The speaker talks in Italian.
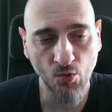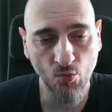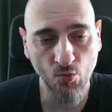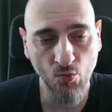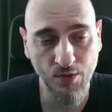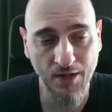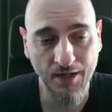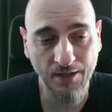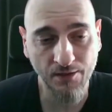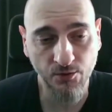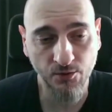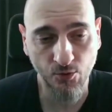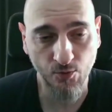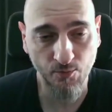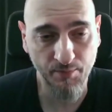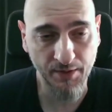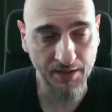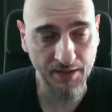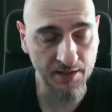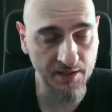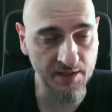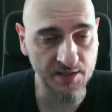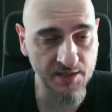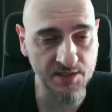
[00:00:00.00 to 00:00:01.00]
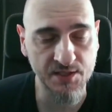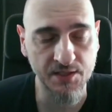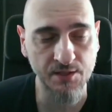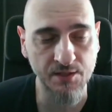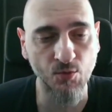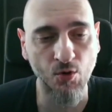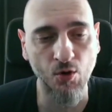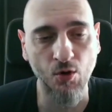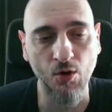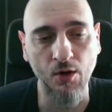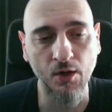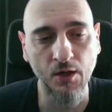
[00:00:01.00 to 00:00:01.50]
un altro
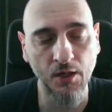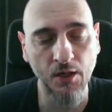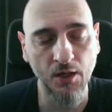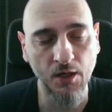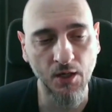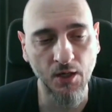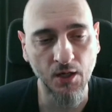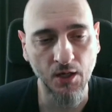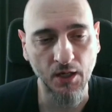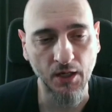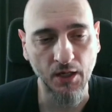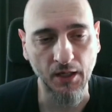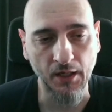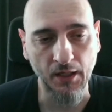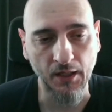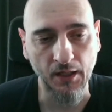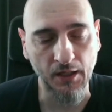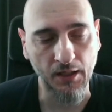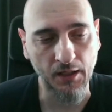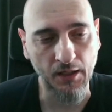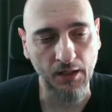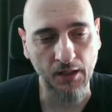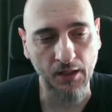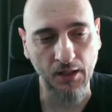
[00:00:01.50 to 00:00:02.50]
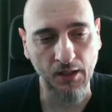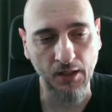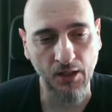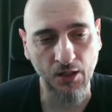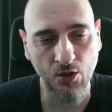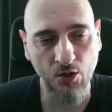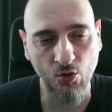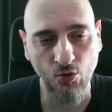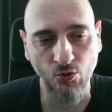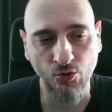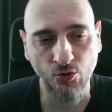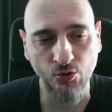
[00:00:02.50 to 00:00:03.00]
bellissimo
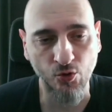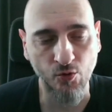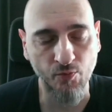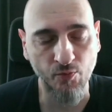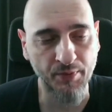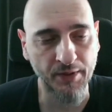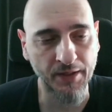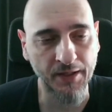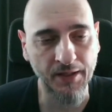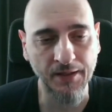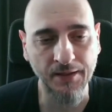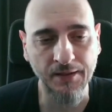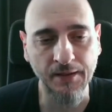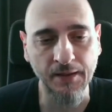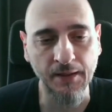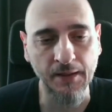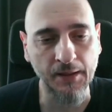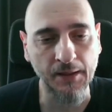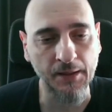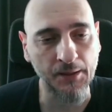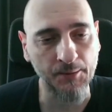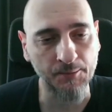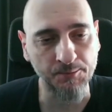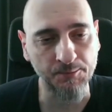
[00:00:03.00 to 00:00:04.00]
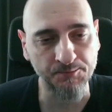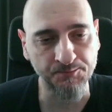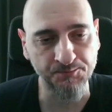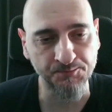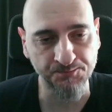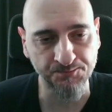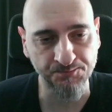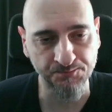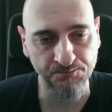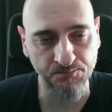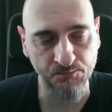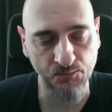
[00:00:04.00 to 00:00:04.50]
eh, contropiede
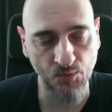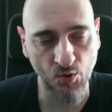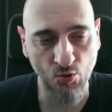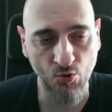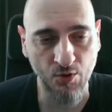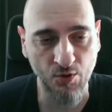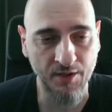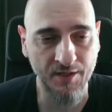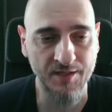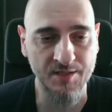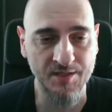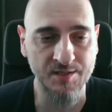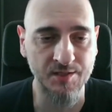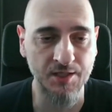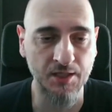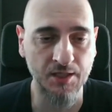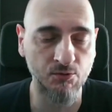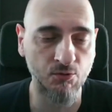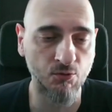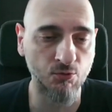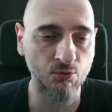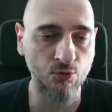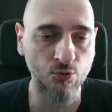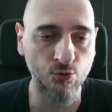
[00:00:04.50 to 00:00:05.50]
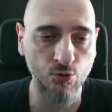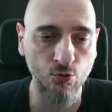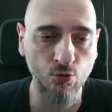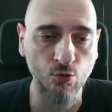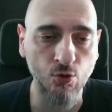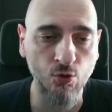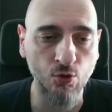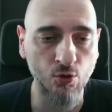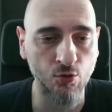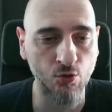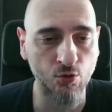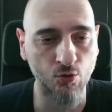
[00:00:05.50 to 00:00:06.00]
mh, orchestrato a un
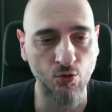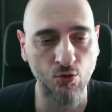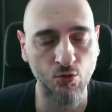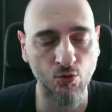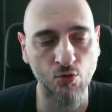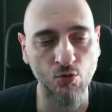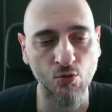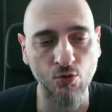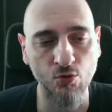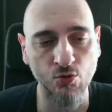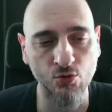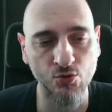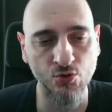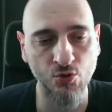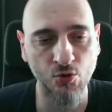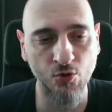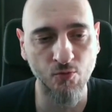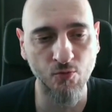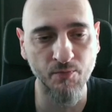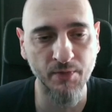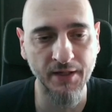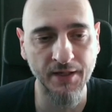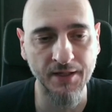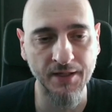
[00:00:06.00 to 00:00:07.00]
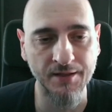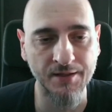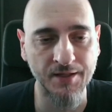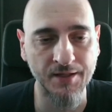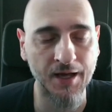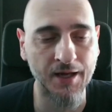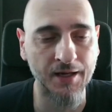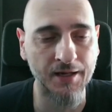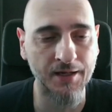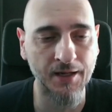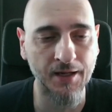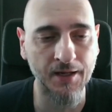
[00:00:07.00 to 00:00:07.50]
tocco, concluso con
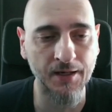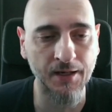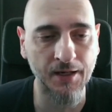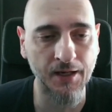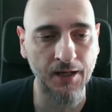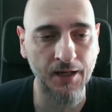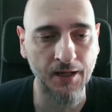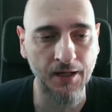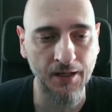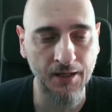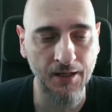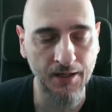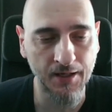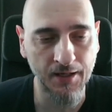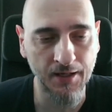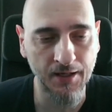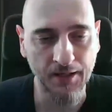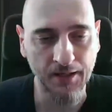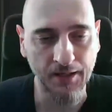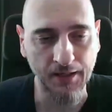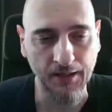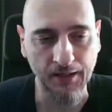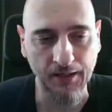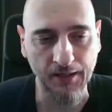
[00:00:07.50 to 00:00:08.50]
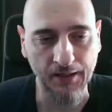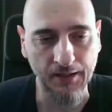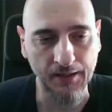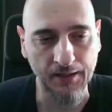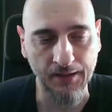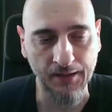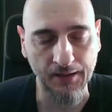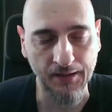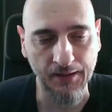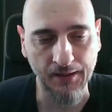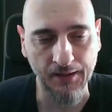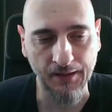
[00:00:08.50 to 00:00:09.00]
Mkhitaryan
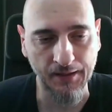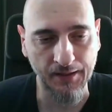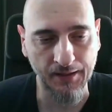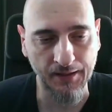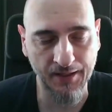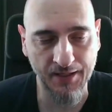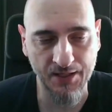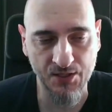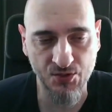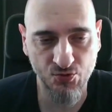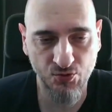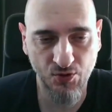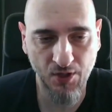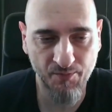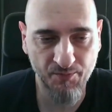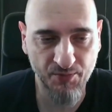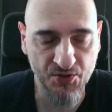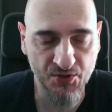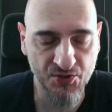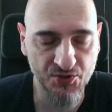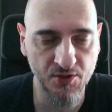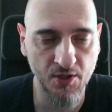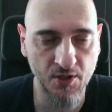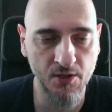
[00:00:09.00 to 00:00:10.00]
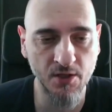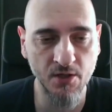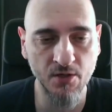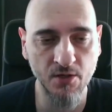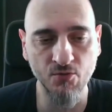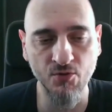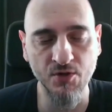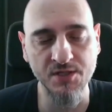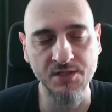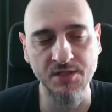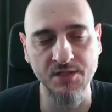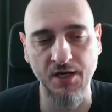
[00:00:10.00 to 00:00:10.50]
eh, che sulla pressione di
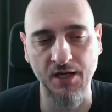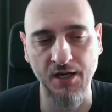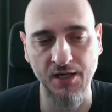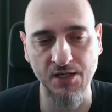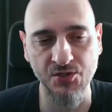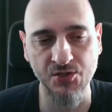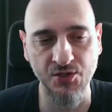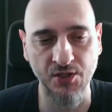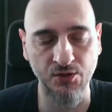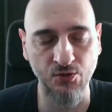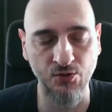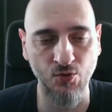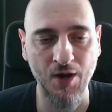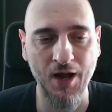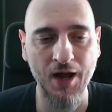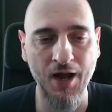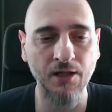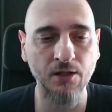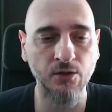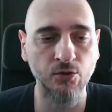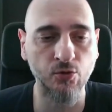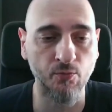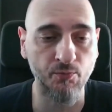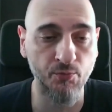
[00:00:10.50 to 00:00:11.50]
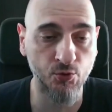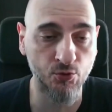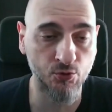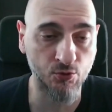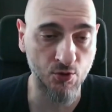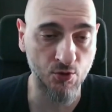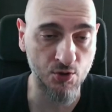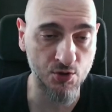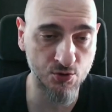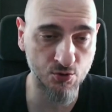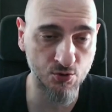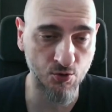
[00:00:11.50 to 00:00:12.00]
Lewis ha calciato alto,
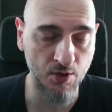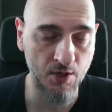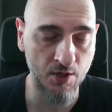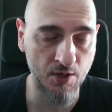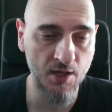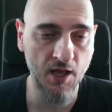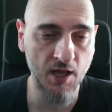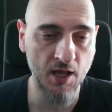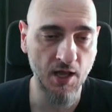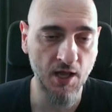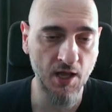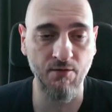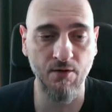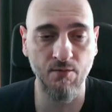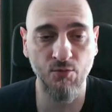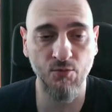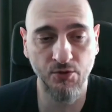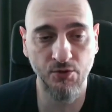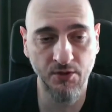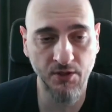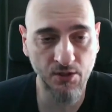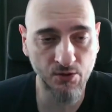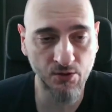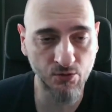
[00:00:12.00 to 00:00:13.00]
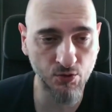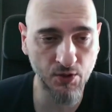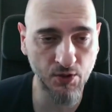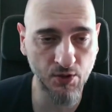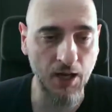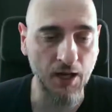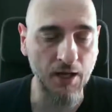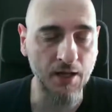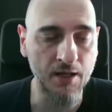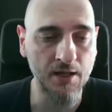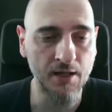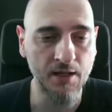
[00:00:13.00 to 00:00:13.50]
piuttosto avremmo
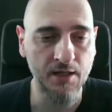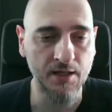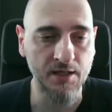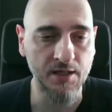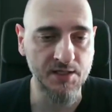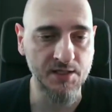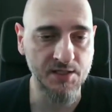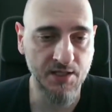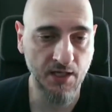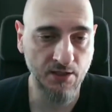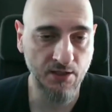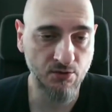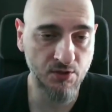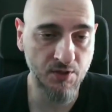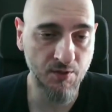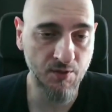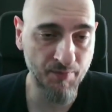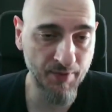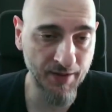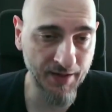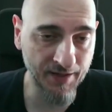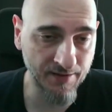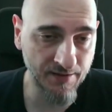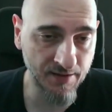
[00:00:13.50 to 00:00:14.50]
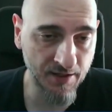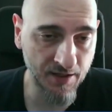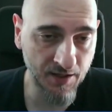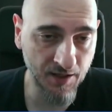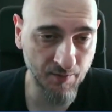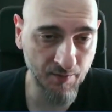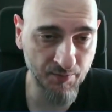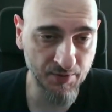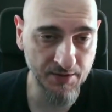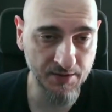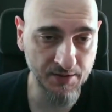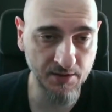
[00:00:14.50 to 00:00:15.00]
addirittura rischiato di perdere
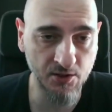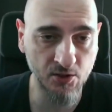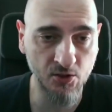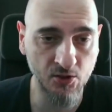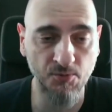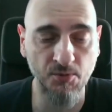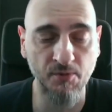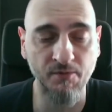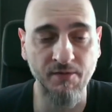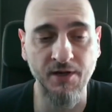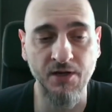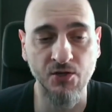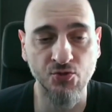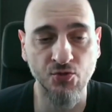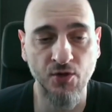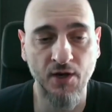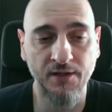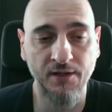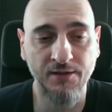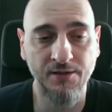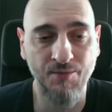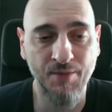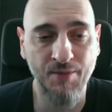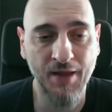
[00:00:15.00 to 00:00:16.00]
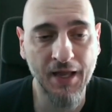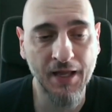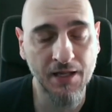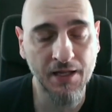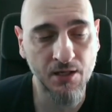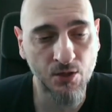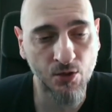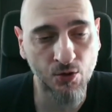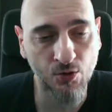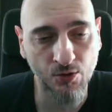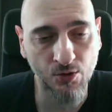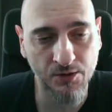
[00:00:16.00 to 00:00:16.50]
la partita dopo averla giocata
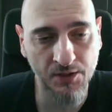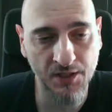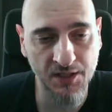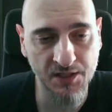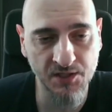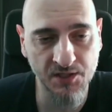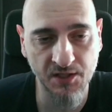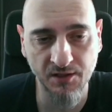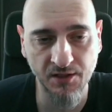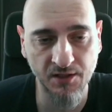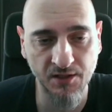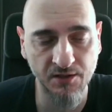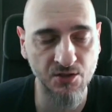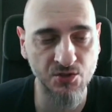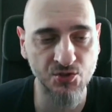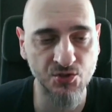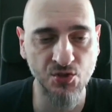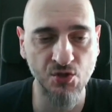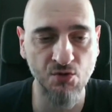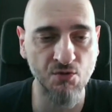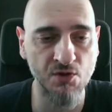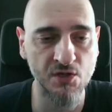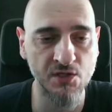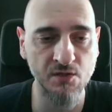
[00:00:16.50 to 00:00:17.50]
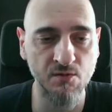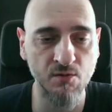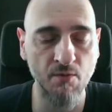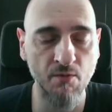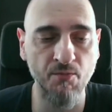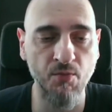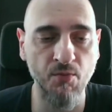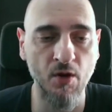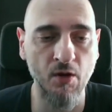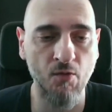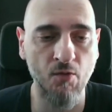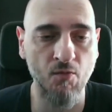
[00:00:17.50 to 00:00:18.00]
meglio dal 75
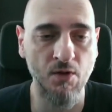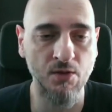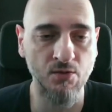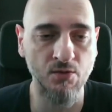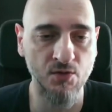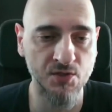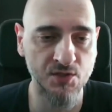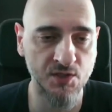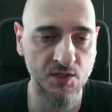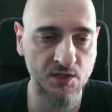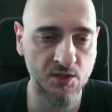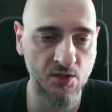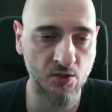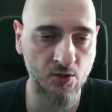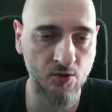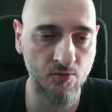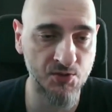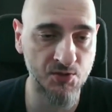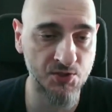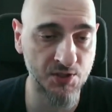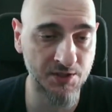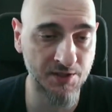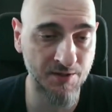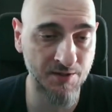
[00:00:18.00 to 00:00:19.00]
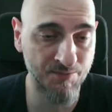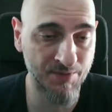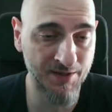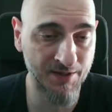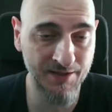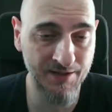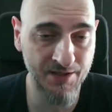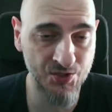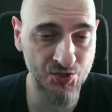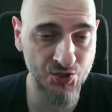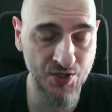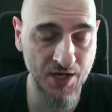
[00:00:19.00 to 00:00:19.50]
in poi, quando il sito ha cominciato a
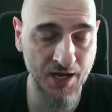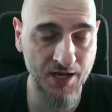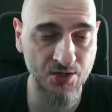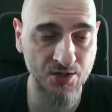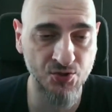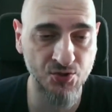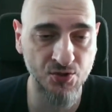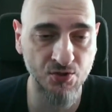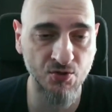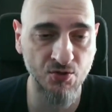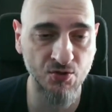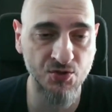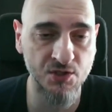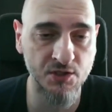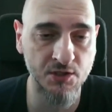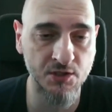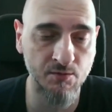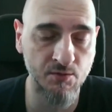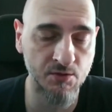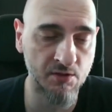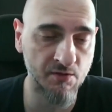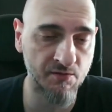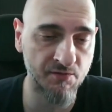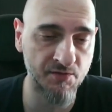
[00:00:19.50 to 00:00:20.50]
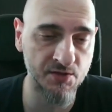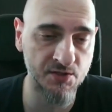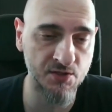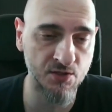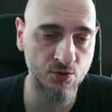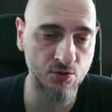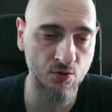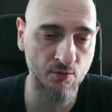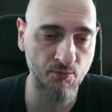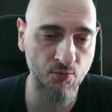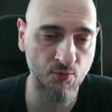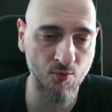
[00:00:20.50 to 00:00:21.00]
palleggiarci, noi ci siamo difesi
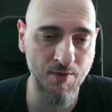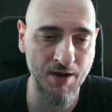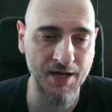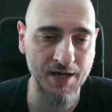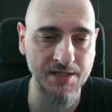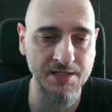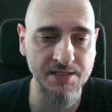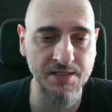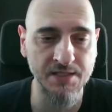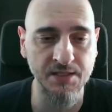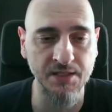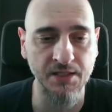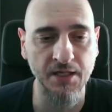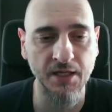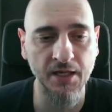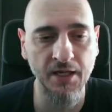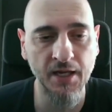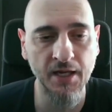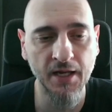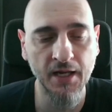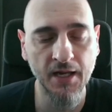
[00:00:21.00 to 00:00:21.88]
troppo bassi